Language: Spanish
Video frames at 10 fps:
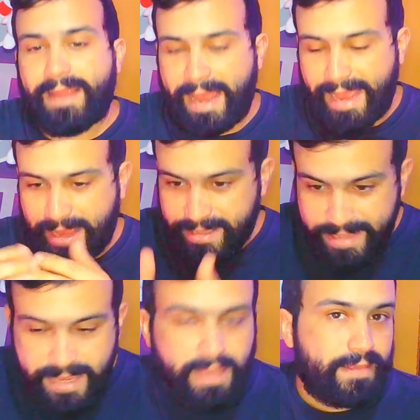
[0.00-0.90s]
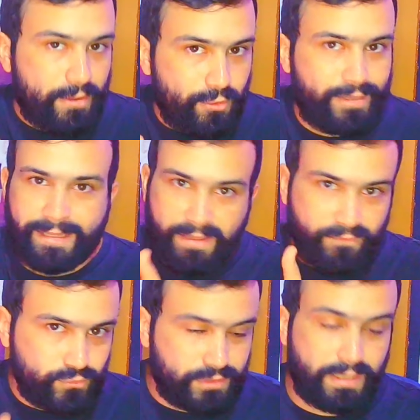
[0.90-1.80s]
a día de hoy te está
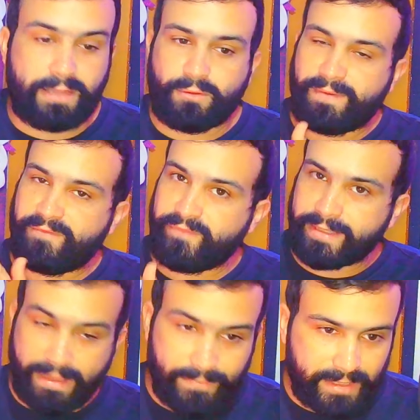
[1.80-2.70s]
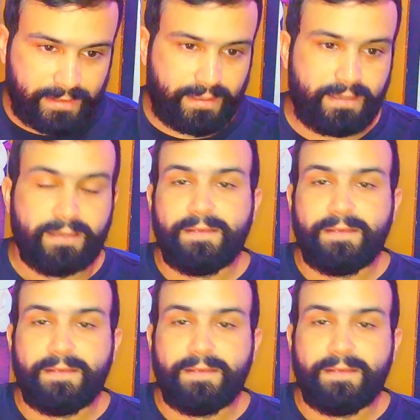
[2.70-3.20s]
funcionando perfectamente,